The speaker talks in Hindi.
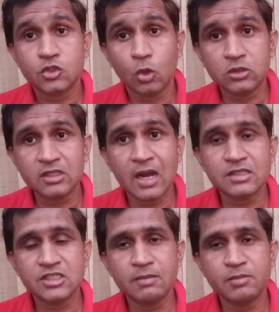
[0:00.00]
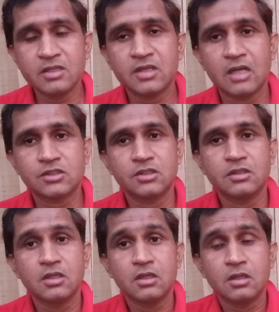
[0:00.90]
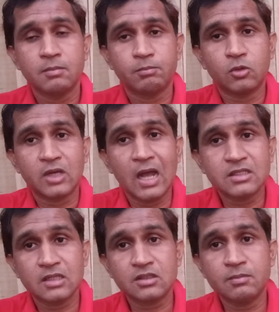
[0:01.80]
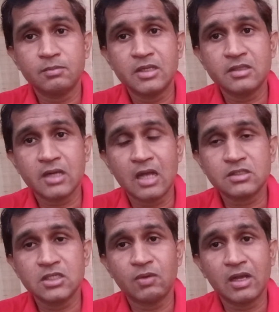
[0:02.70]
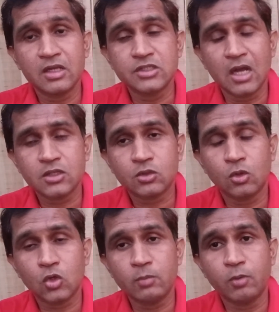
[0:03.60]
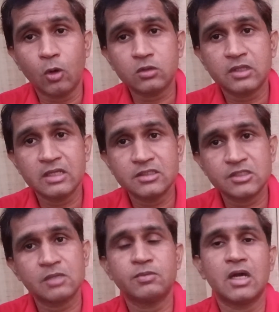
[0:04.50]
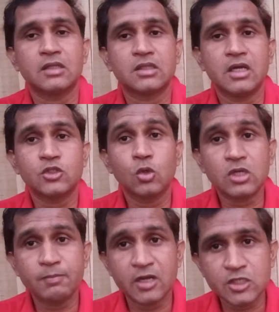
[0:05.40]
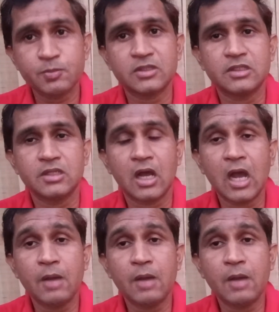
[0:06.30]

चौथी राशि है मीन राशि पुखराज रत्न मीन राशि वाले जातकों को बहुत तेजी से चमकाता है क्योंकि बृहस्पति